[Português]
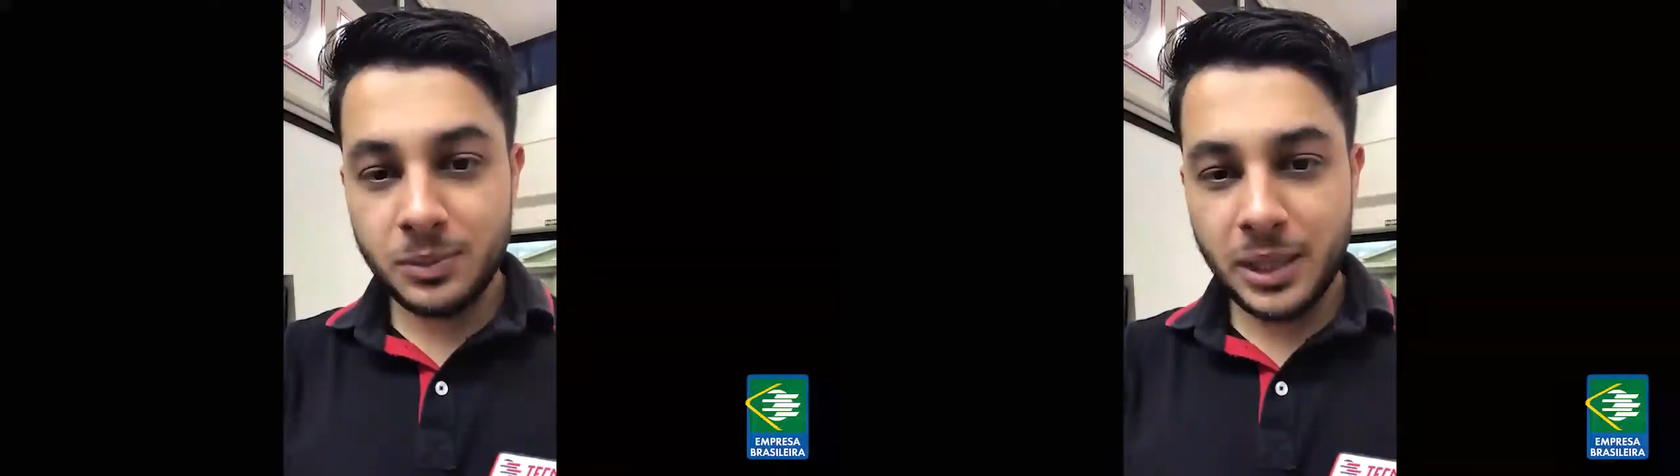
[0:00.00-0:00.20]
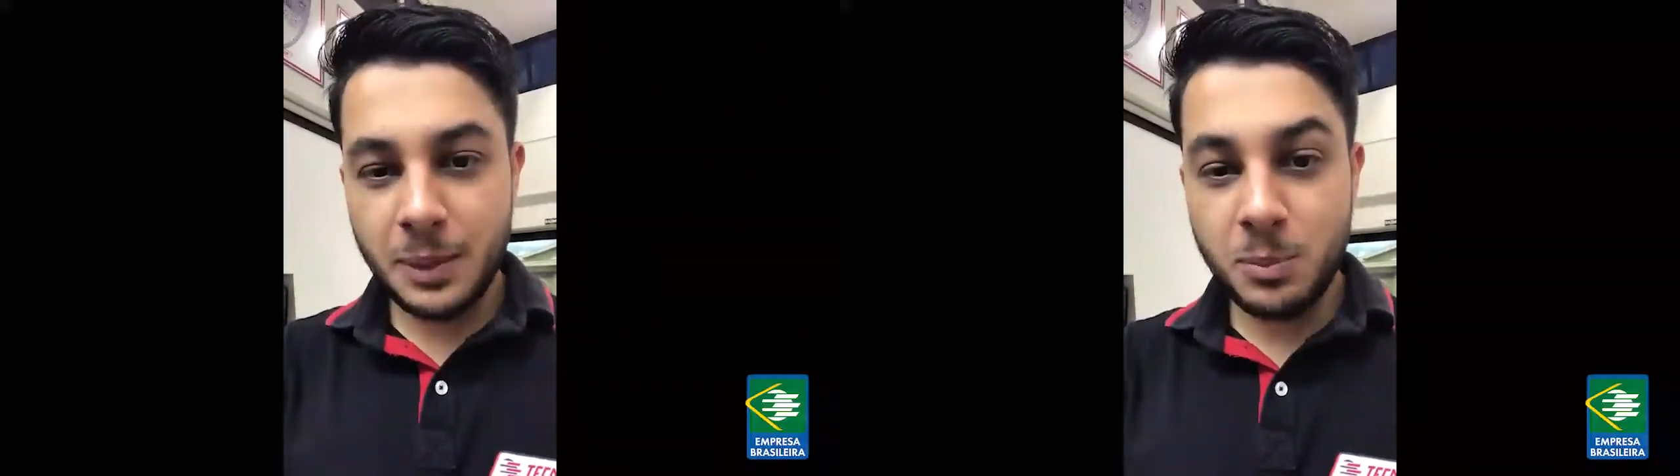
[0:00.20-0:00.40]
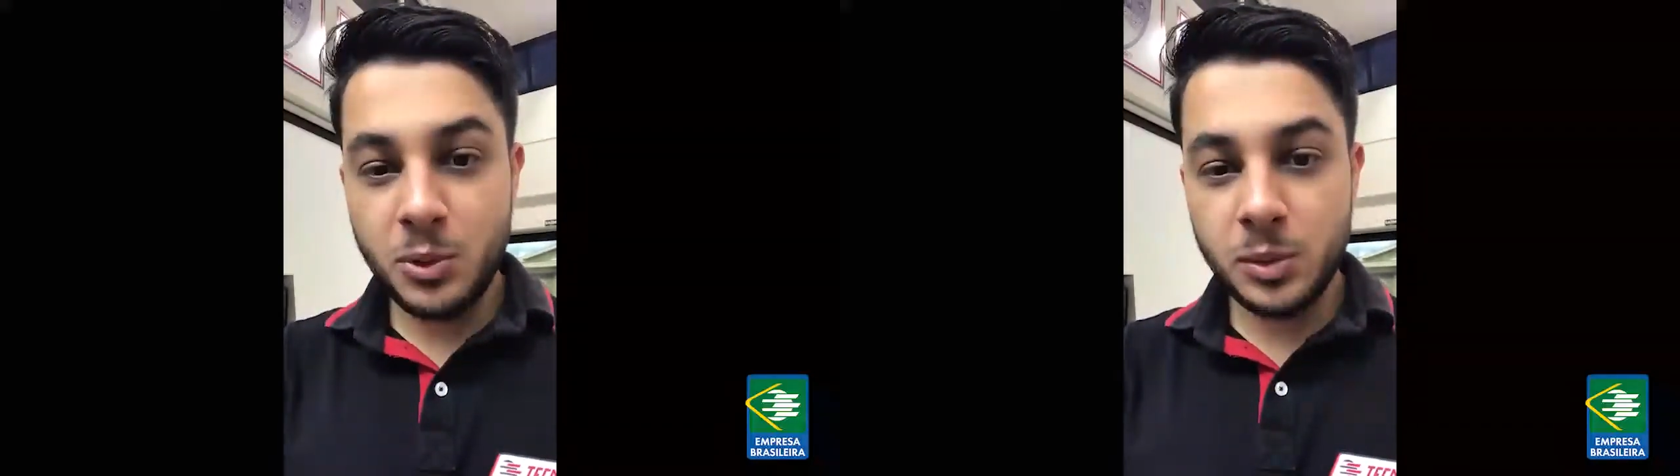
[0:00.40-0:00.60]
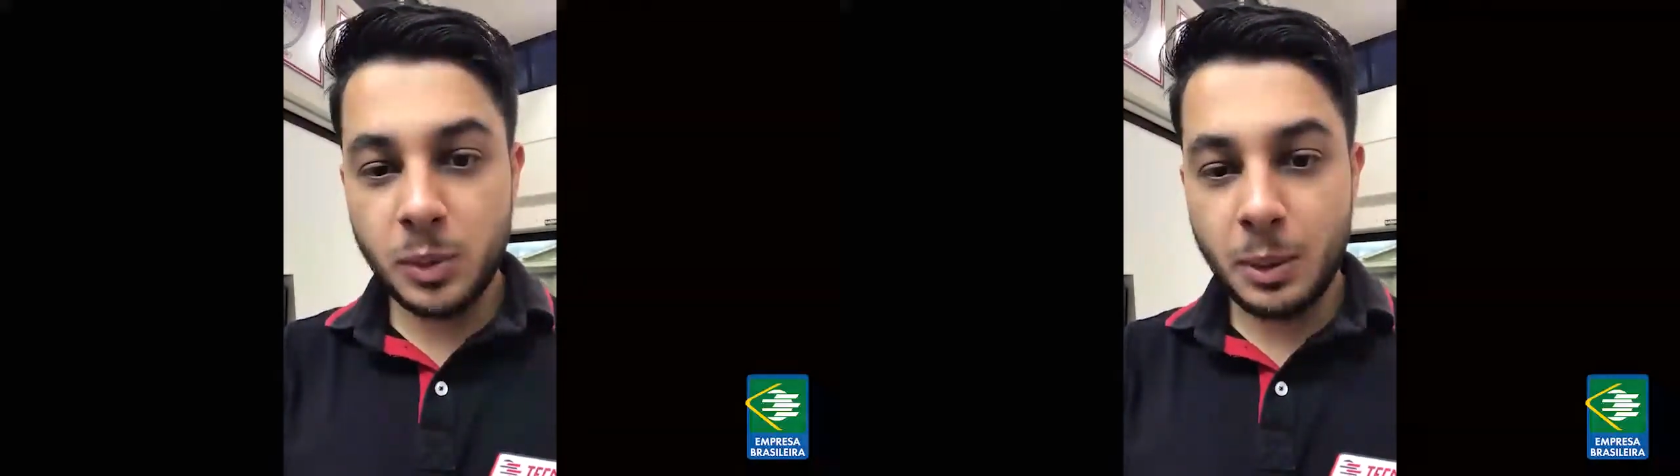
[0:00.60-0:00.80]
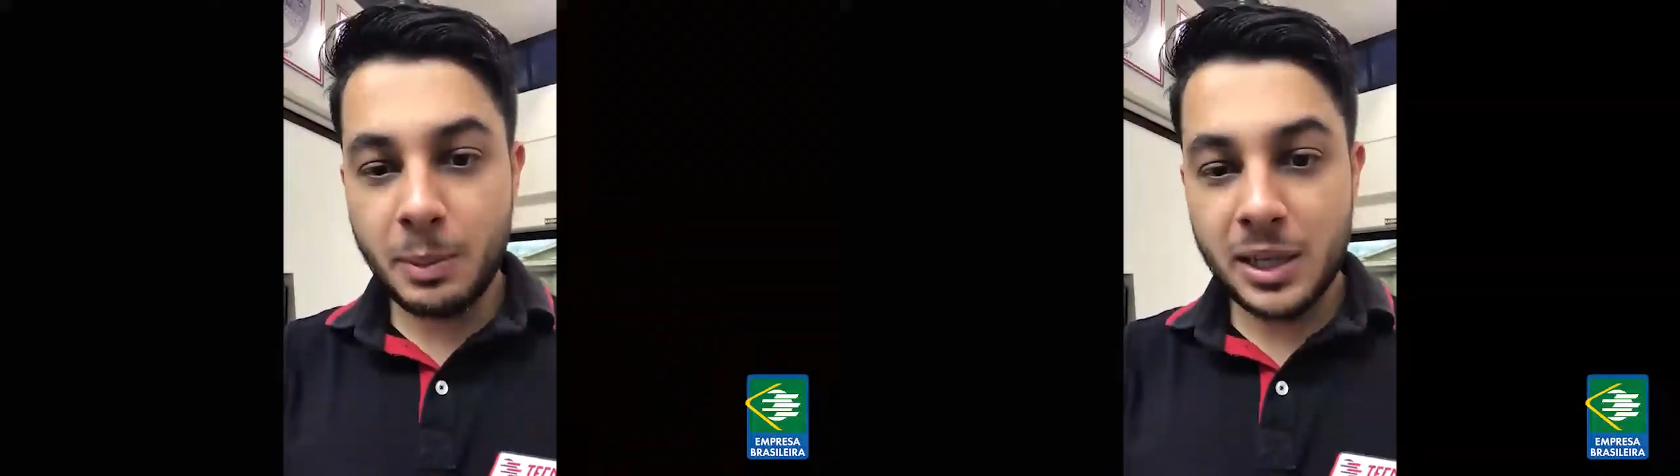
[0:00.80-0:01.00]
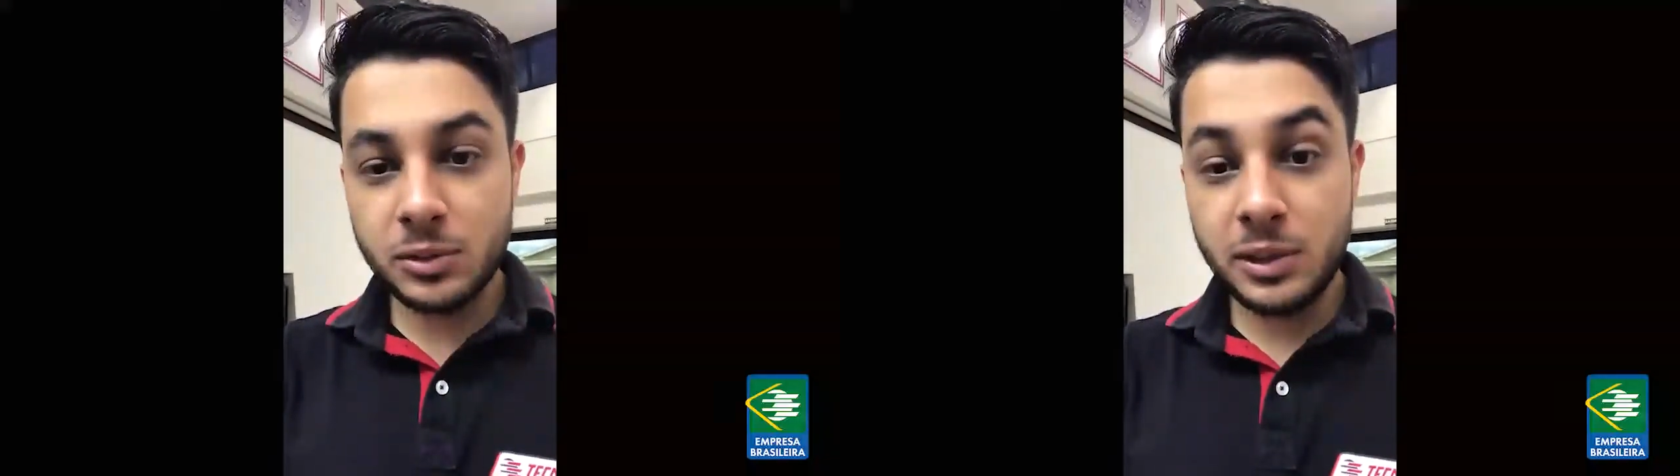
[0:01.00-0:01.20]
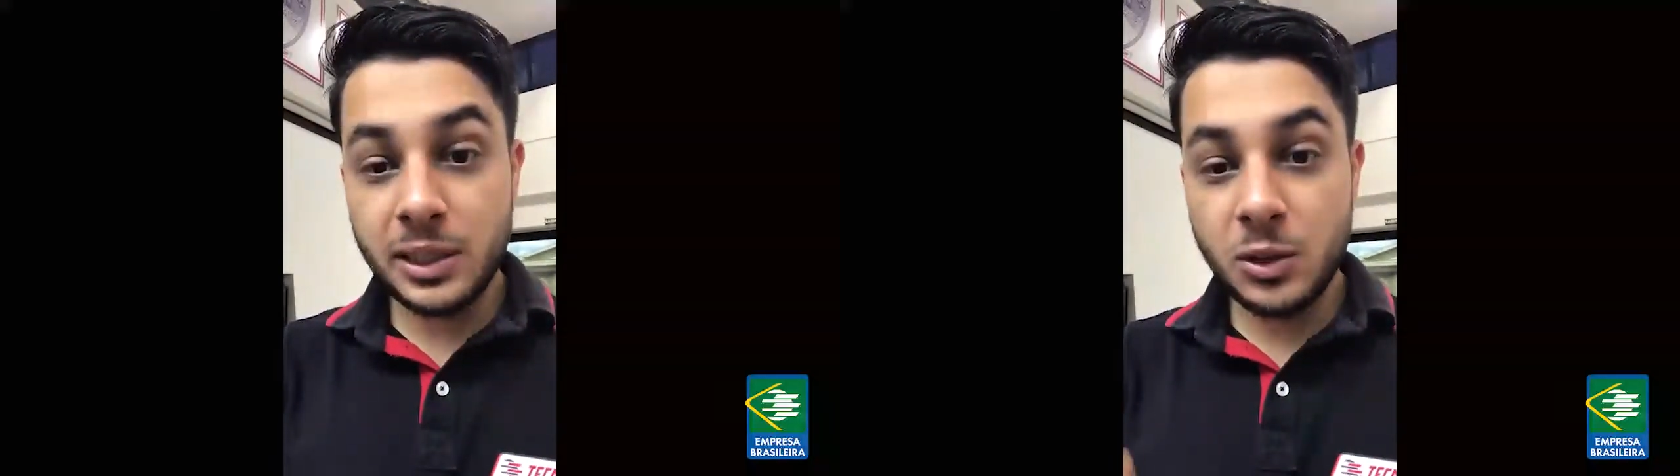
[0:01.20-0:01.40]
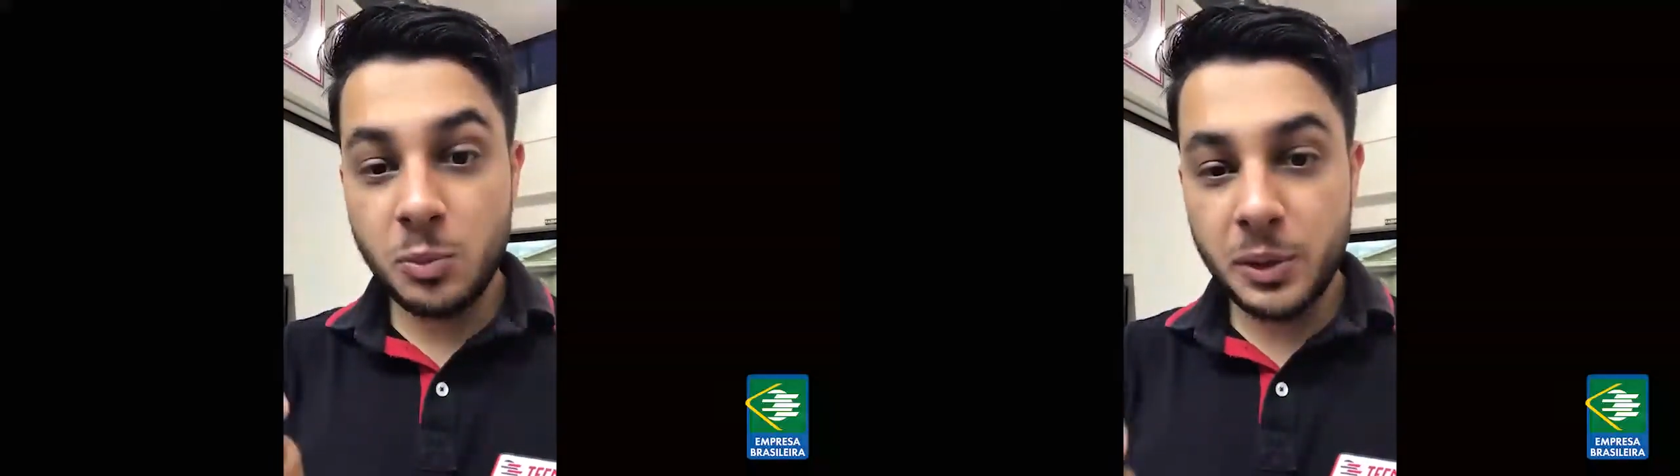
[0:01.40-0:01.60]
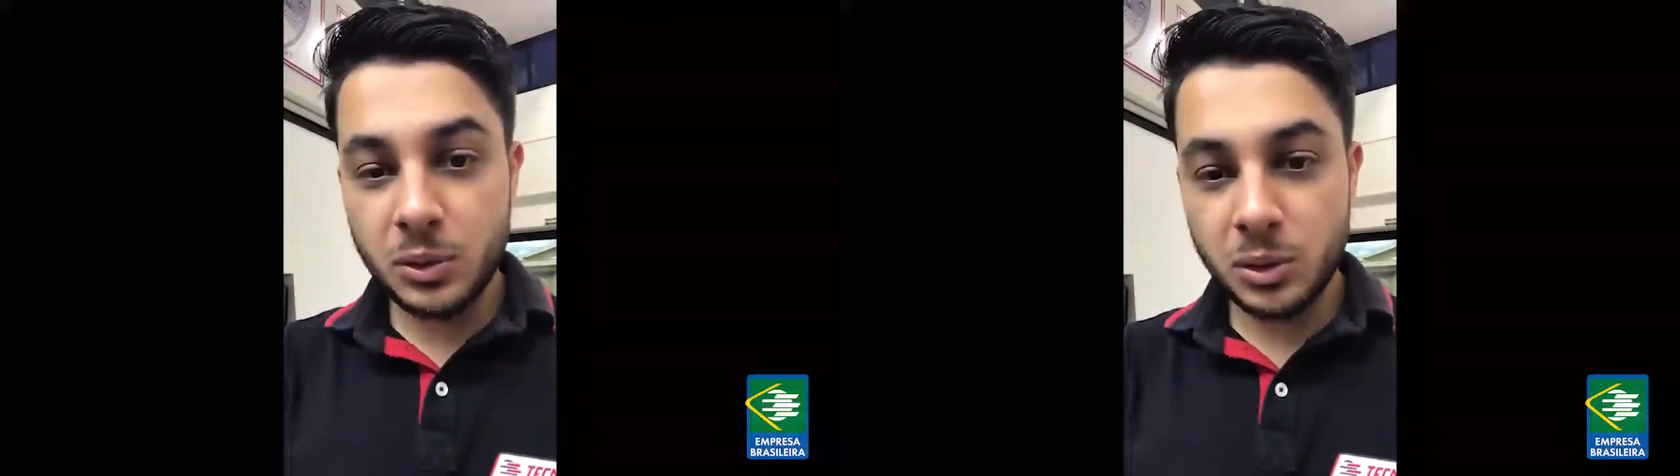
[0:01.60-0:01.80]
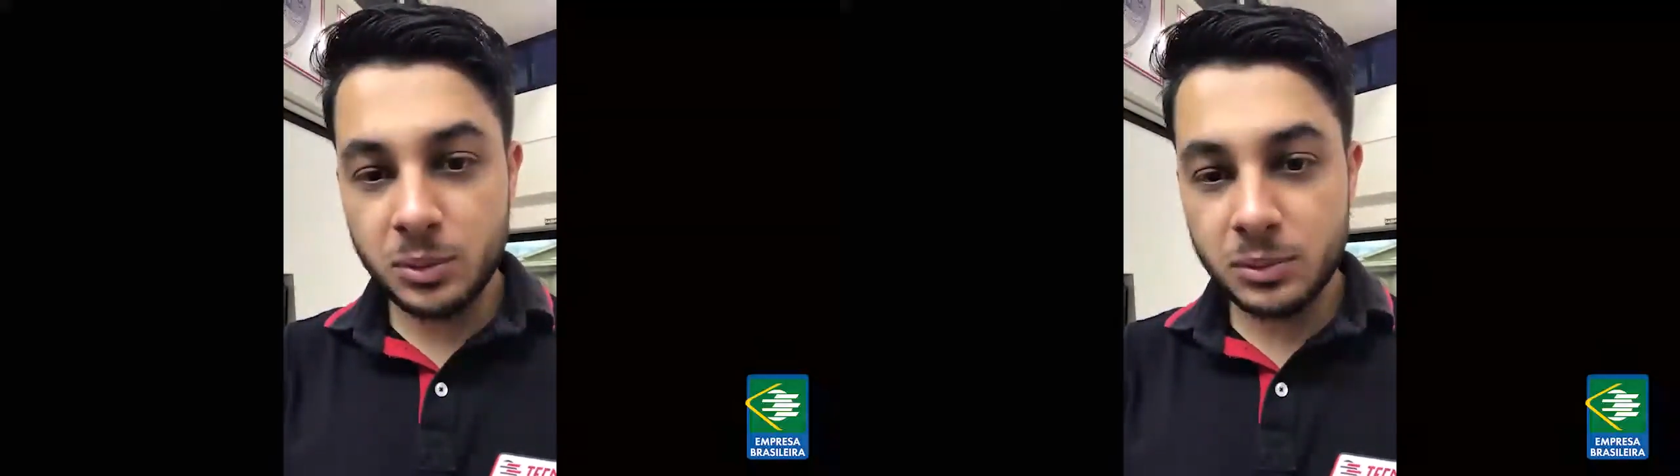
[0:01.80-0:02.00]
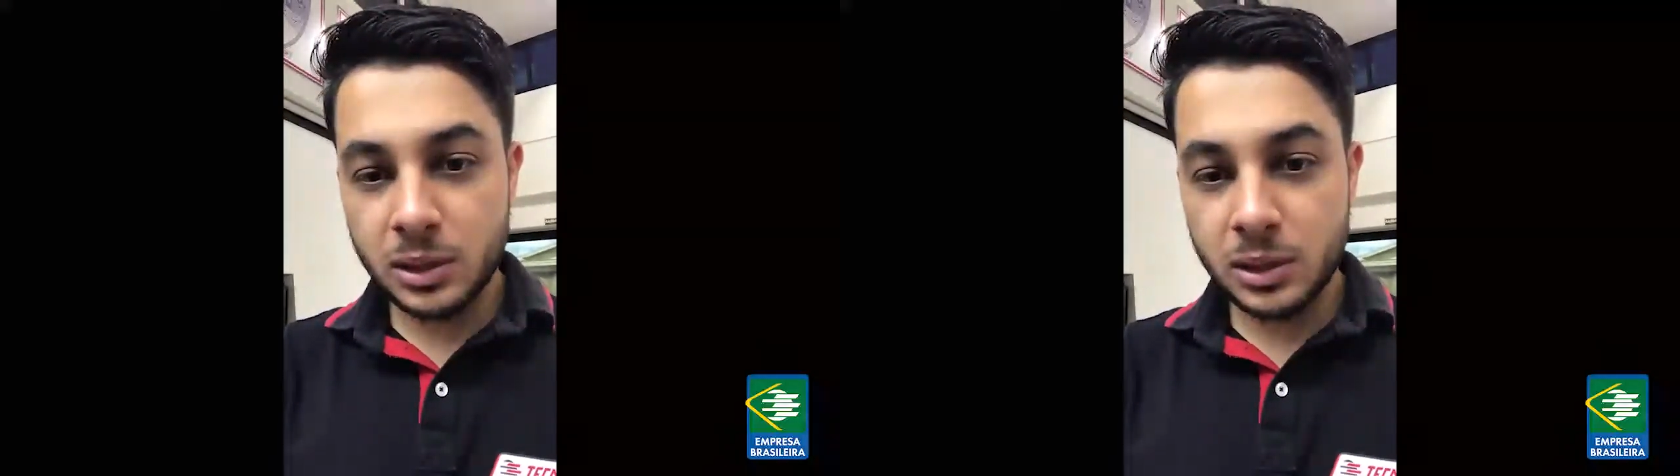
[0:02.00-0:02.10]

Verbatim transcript: que é muito problemático o interruptor.